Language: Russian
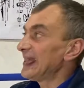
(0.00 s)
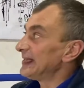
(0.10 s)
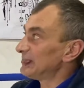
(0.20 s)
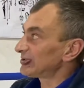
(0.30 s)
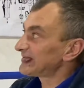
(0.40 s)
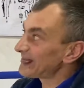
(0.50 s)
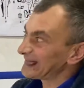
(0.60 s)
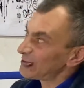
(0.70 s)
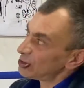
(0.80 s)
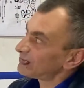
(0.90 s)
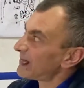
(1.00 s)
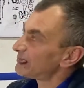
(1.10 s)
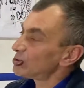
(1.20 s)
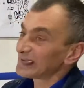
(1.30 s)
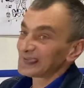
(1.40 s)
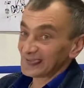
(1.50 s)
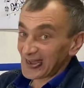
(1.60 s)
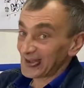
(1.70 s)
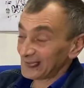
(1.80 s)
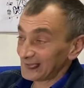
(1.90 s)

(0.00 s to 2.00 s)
и вот там встает вопрос, а